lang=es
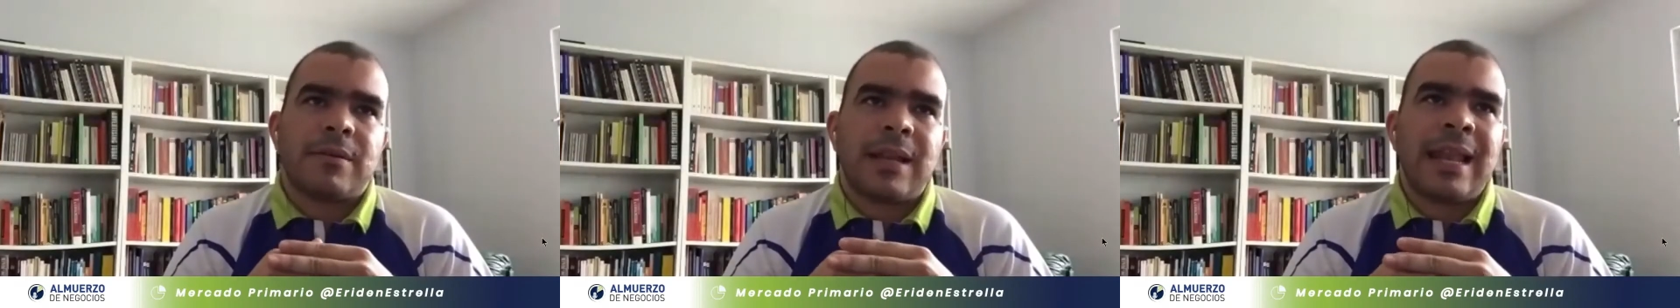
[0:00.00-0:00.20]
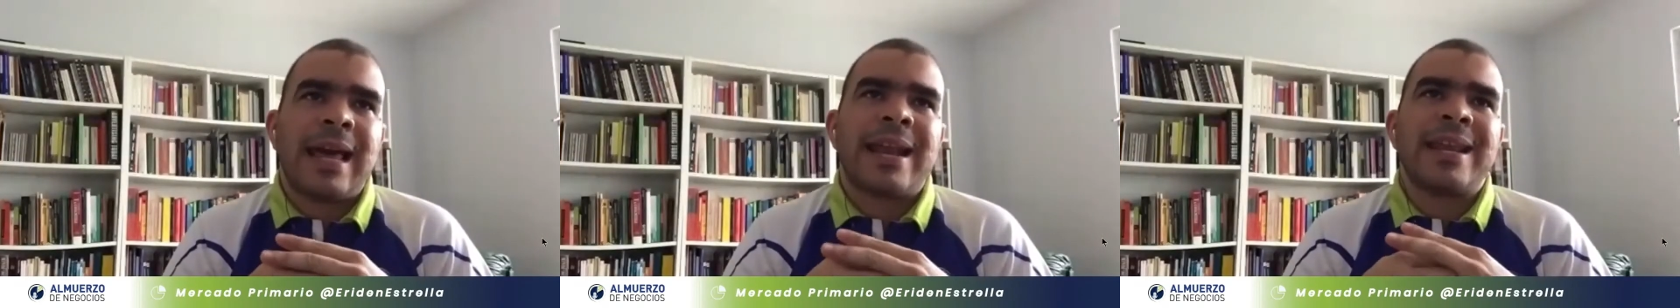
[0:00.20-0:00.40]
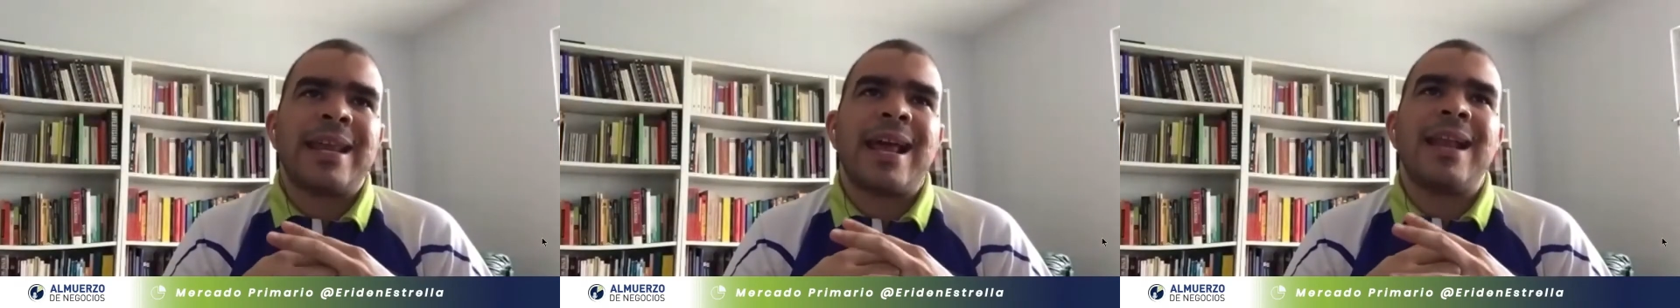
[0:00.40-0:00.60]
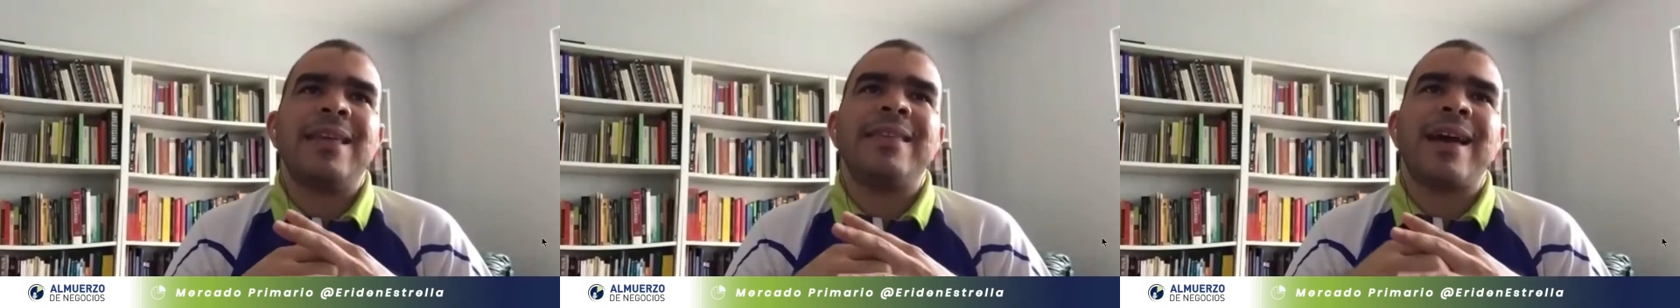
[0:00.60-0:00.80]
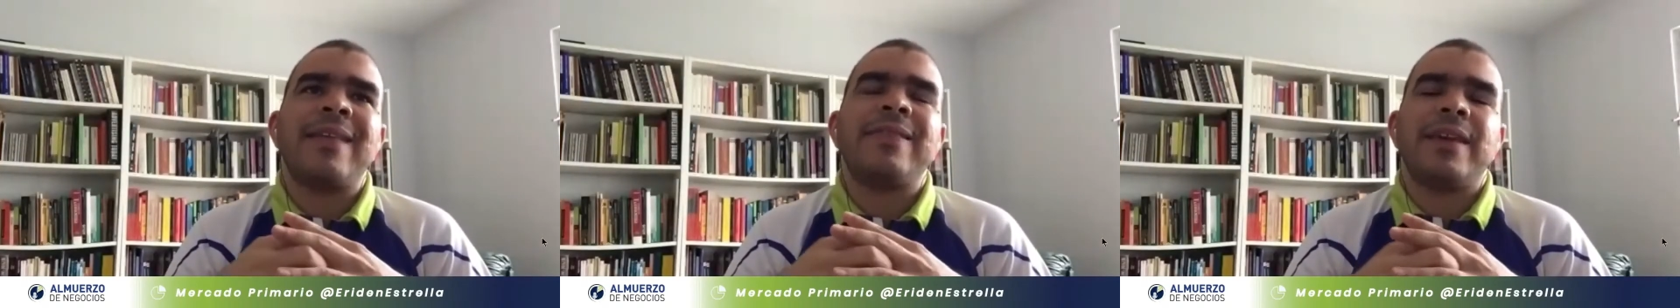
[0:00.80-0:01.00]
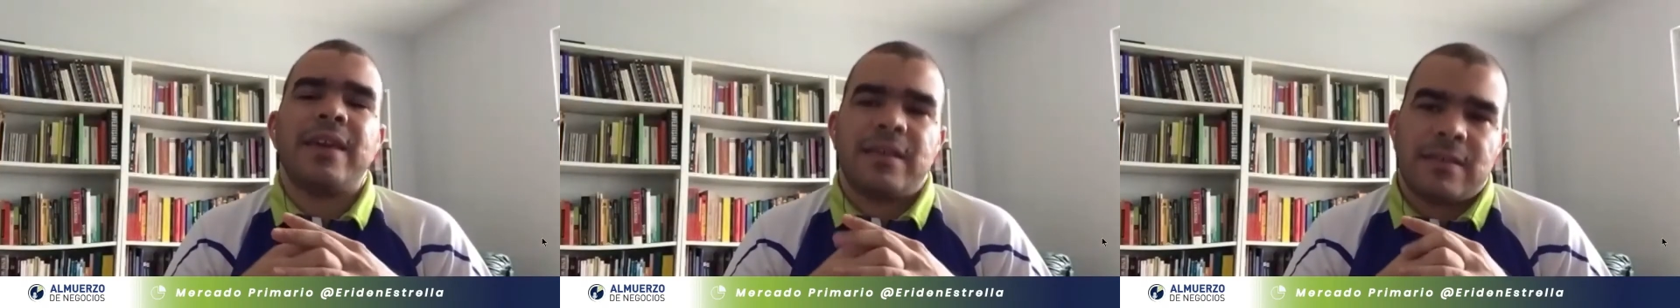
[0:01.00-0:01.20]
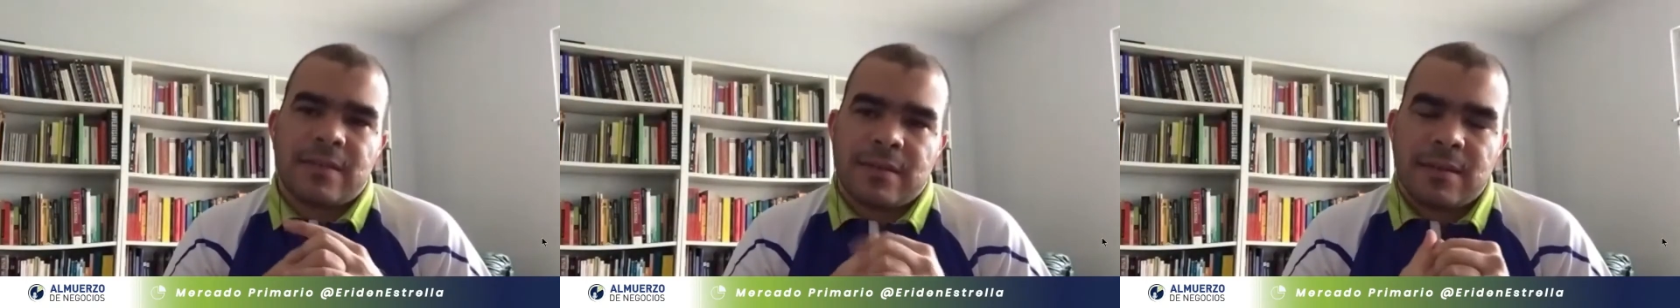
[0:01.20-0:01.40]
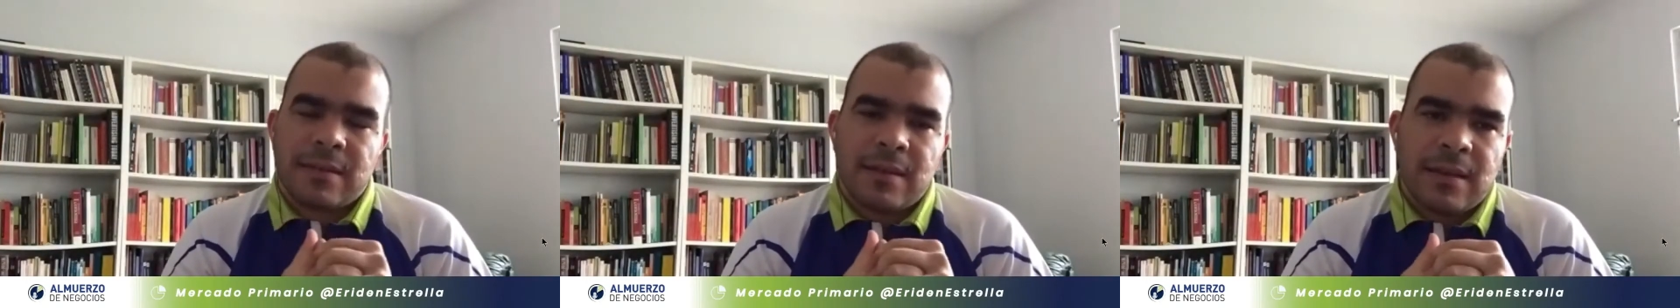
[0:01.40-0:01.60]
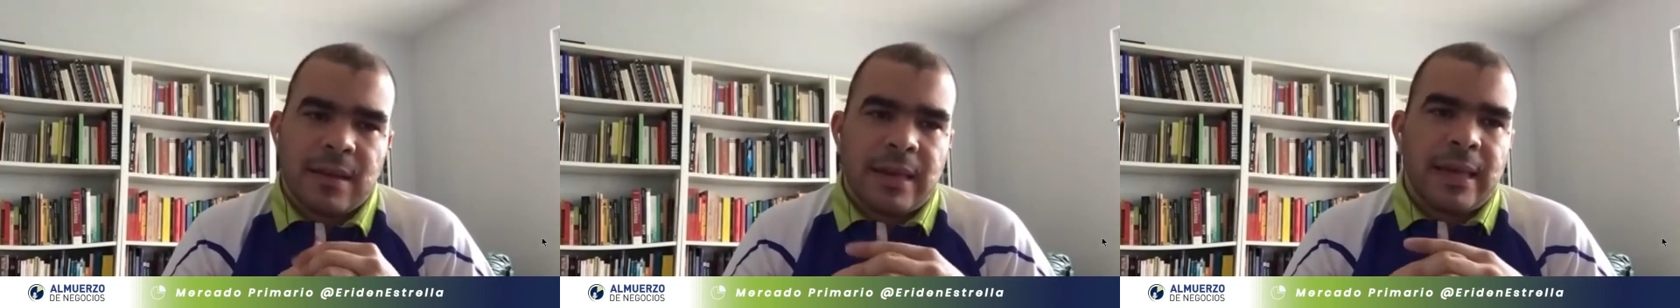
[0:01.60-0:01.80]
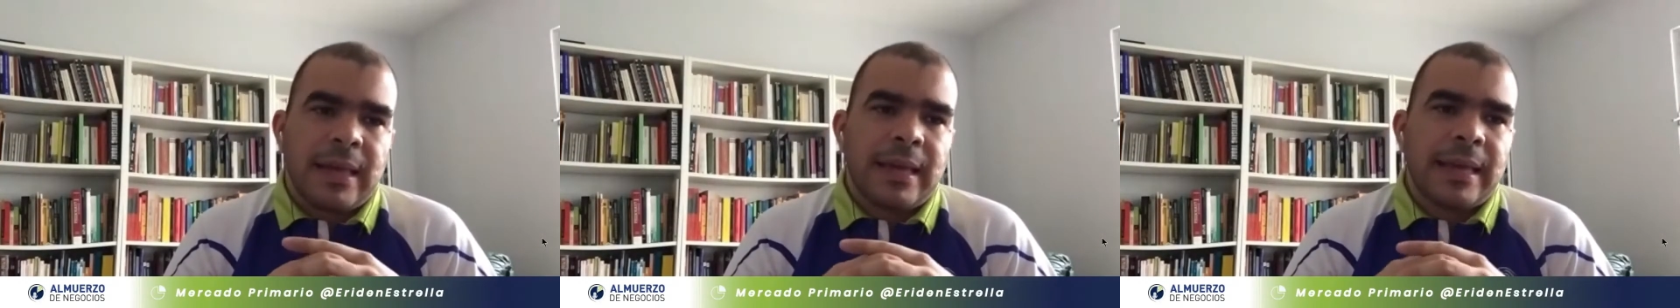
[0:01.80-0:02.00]
La realidad es
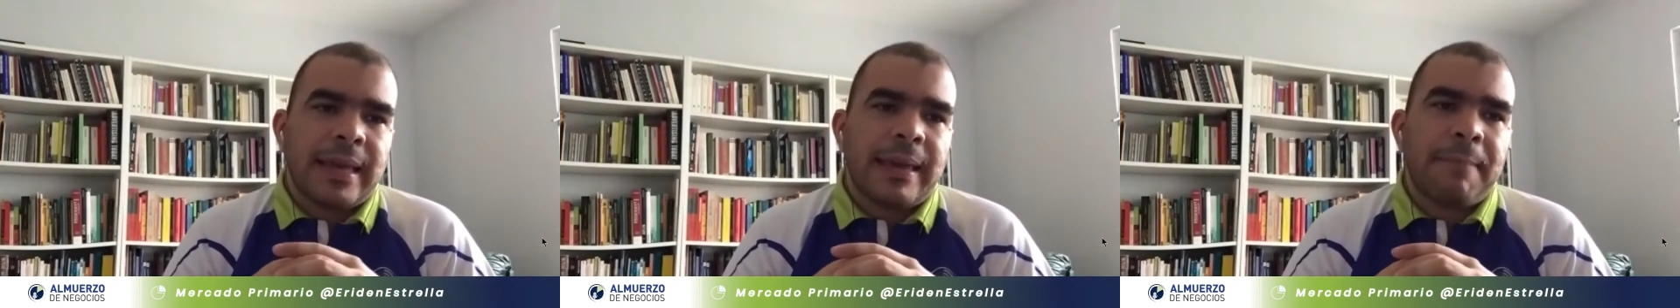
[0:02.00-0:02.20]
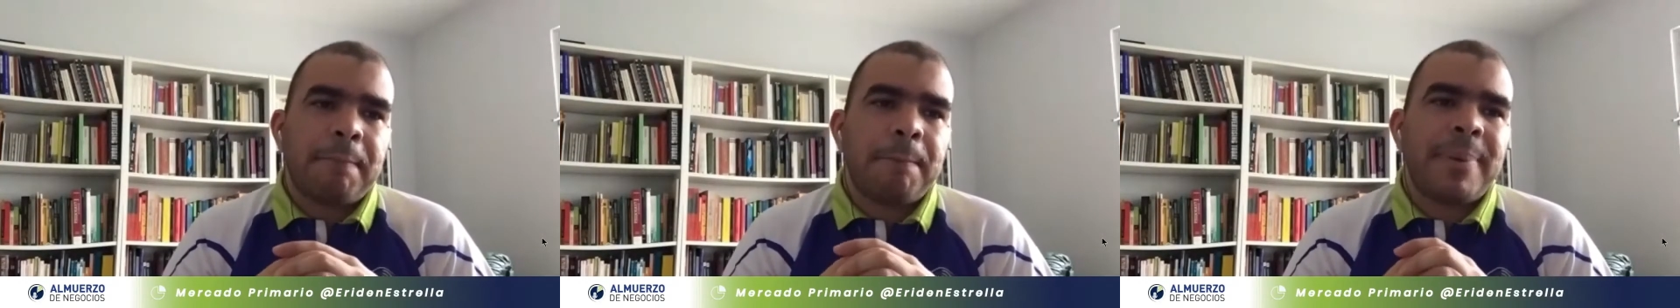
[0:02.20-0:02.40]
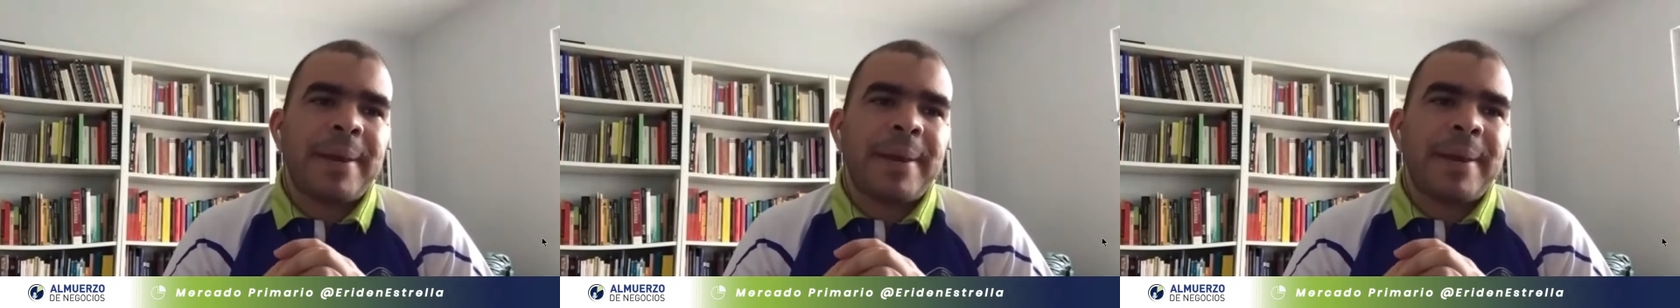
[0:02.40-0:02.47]
que